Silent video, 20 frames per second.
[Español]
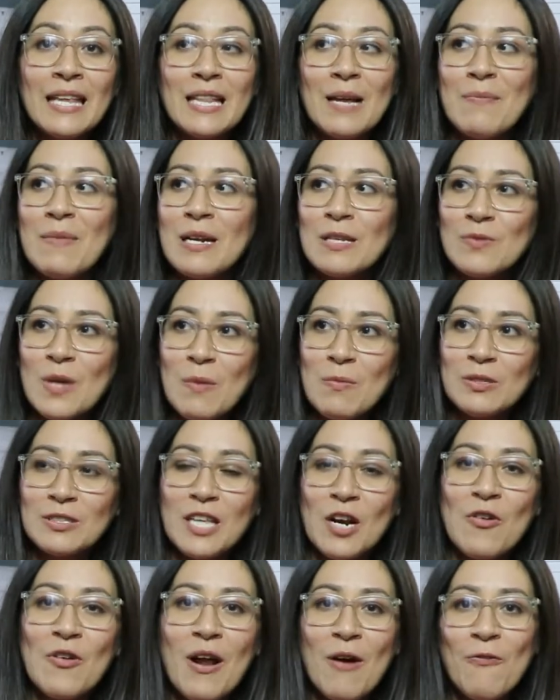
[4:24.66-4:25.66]
También les voy a
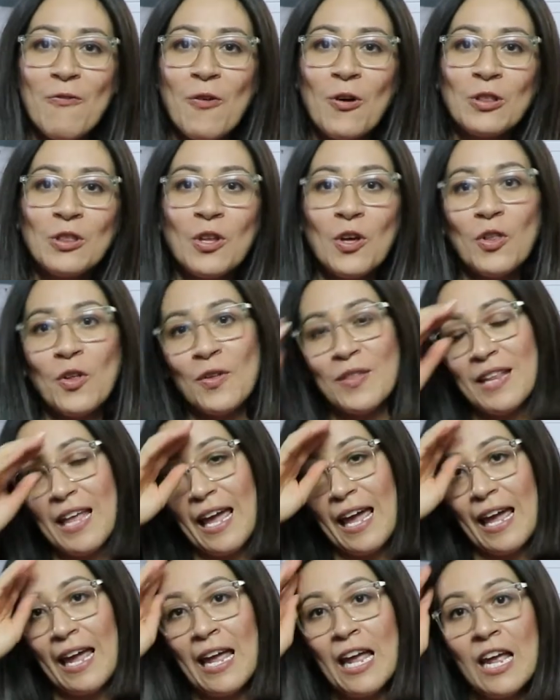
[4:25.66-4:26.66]
mostrar una foto
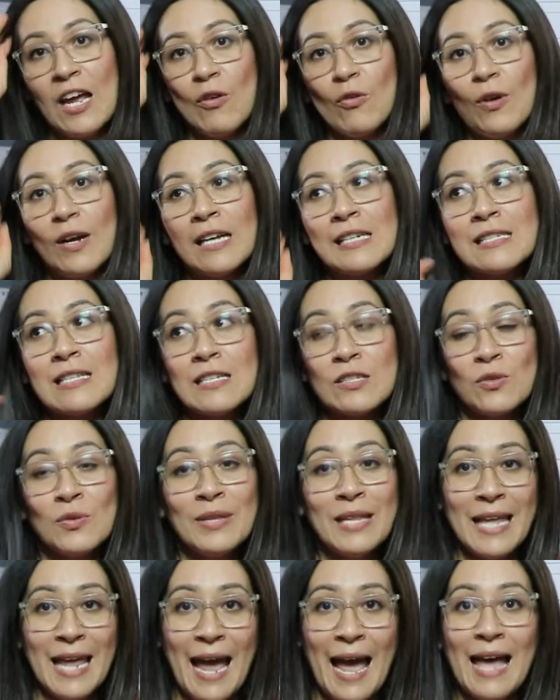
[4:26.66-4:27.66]
donde este es
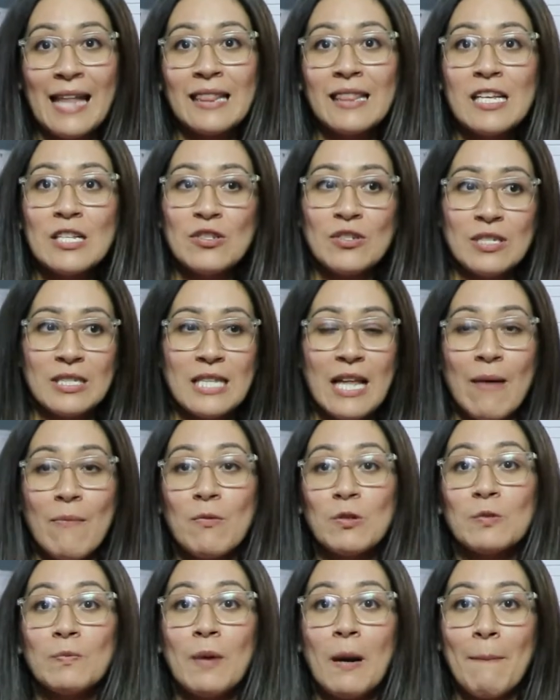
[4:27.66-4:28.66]
un día antes, nos
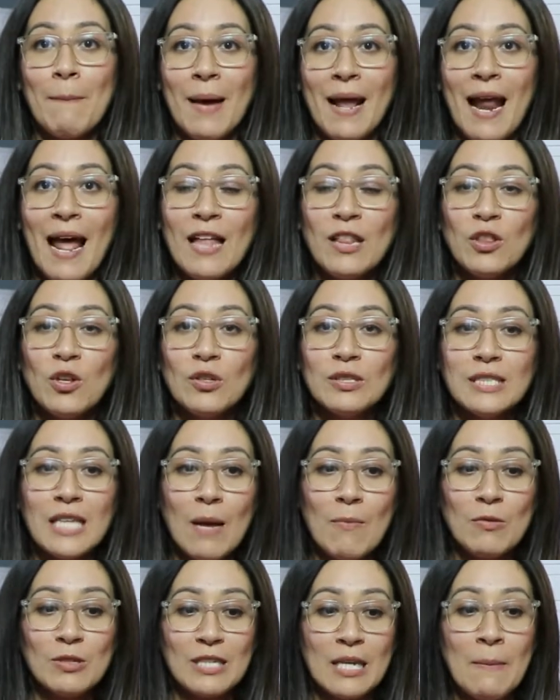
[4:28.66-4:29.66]
estábamos preparando,
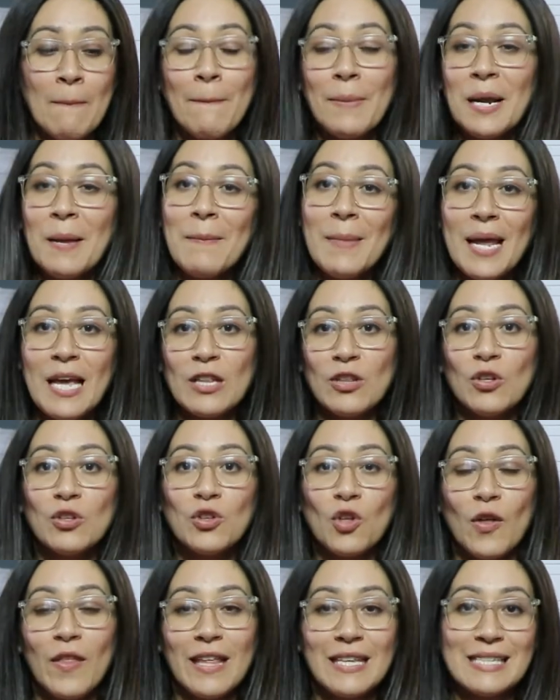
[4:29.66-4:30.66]
estábamos imprimiendo
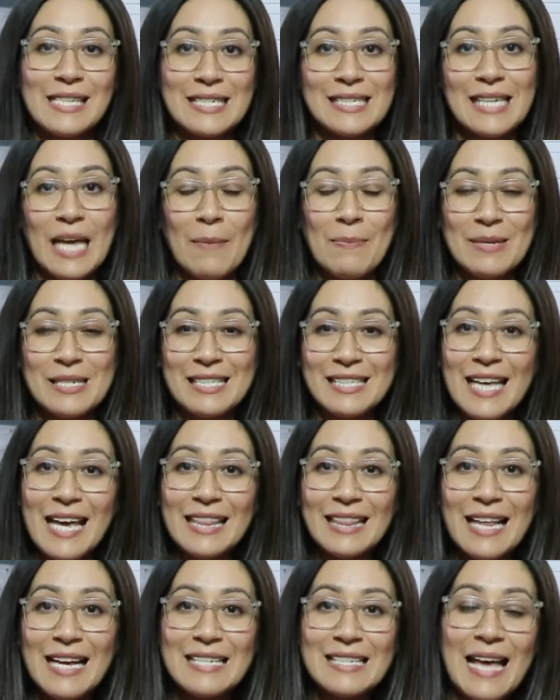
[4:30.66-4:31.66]
todas las
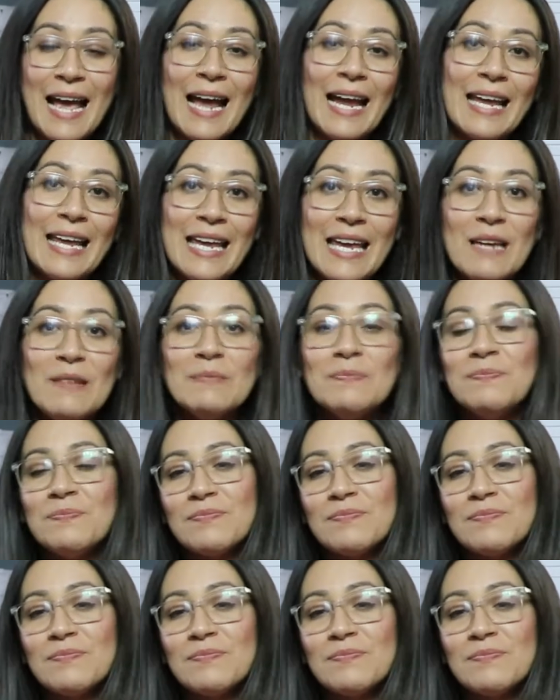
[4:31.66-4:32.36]
camisetas ahí.